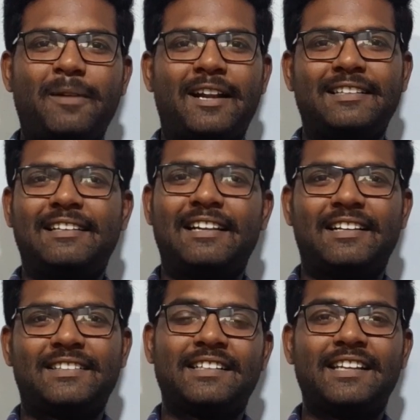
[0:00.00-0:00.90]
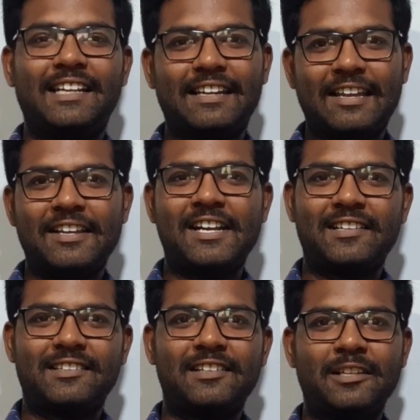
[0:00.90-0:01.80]
பிளான் இல்லை இன்றைக்கி நிறையா
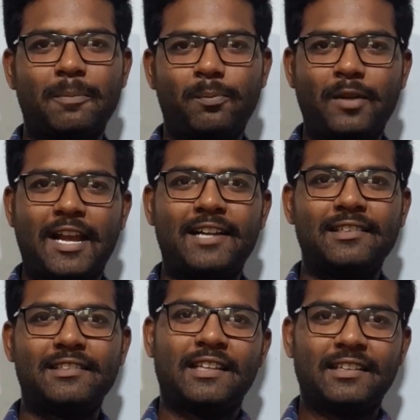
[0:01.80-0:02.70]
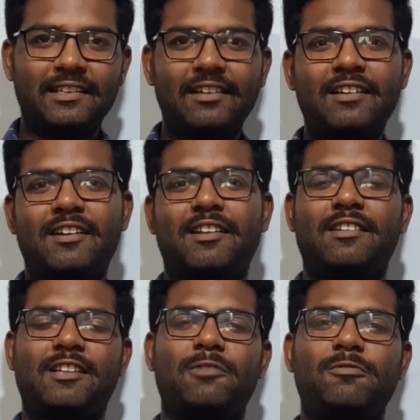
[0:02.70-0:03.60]
இடத்துல இந்த பிளான் இல்லைன்றது
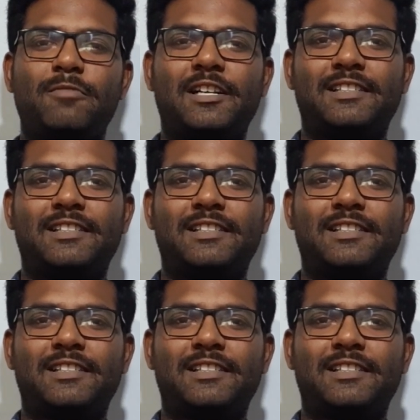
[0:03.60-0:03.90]
தான் உண்மை